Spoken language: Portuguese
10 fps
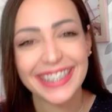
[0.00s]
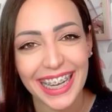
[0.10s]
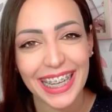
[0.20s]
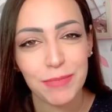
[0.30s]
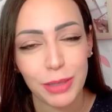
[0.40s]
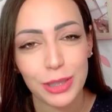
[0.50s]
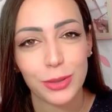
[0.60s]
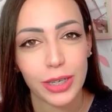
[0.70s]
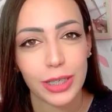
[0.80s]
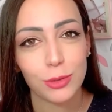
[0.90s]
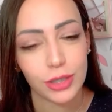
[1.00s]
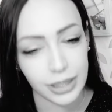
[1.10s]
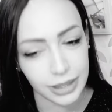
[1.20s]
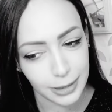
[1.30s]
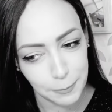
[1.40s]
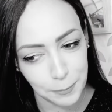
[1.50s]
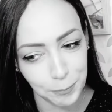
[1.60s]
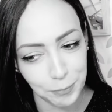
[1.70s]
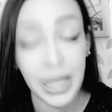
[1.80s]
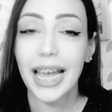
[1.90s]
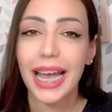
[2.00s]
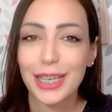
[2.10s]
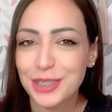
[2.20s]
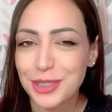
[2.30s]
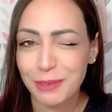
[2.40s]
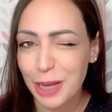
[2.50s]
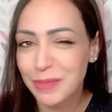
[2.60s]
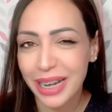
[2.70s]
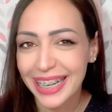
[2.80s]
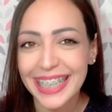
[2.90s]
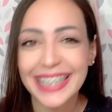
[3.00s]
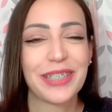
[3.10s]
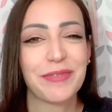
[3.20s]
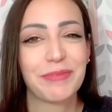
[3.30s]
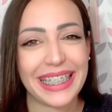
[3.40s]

já passou aí dos 15 a gente vai amar também.